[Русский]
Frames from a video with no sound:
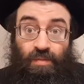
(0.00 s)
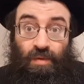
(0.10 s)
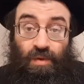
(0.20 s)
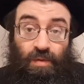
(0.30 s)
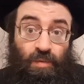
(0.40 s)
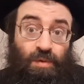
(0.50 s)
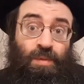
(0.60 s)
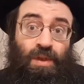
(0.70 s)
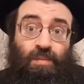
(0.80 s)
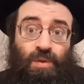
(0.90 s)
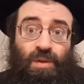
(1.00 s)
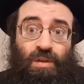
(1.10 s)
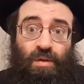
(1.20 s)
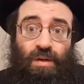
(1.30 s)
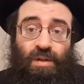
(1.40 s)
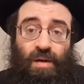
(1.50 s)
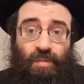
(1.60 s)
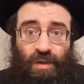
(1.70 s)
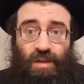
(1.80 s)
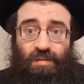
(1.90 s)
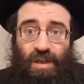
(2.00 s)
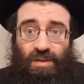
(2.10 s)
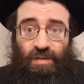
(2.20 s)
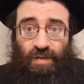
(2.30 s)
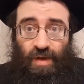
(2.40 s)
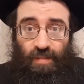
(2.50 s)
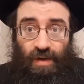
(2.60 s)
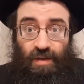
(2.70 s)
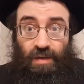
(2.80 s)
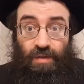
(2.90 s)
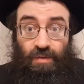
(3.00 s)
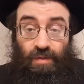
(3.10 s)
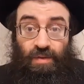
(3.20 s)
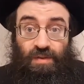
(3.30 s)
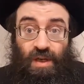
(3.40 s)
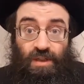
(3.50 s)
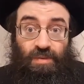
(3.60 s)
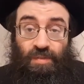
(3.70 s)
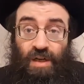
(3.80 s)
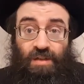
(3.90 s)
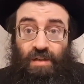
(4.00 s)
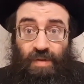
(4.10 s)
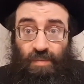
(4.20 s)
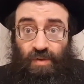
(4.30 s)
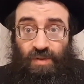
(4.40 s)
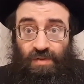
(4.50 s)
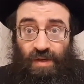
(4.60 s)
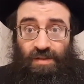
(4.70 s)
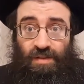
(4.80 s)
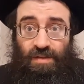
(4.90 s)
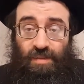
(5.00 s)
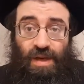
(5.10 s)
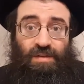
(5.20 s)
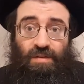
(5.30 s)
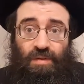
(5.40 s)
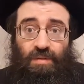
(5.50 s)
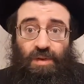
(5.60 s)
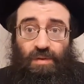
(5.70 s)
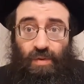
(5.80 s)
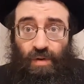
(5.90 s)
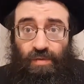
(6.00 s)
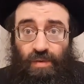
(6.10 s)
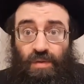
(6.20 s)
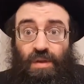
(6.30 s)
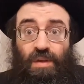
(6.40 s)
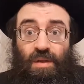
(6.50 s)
Он говорит, может потому, что это только Драбонан в наше время – но и, скажем, некоторые вопросы, связанные с мясом, в случае с кровью,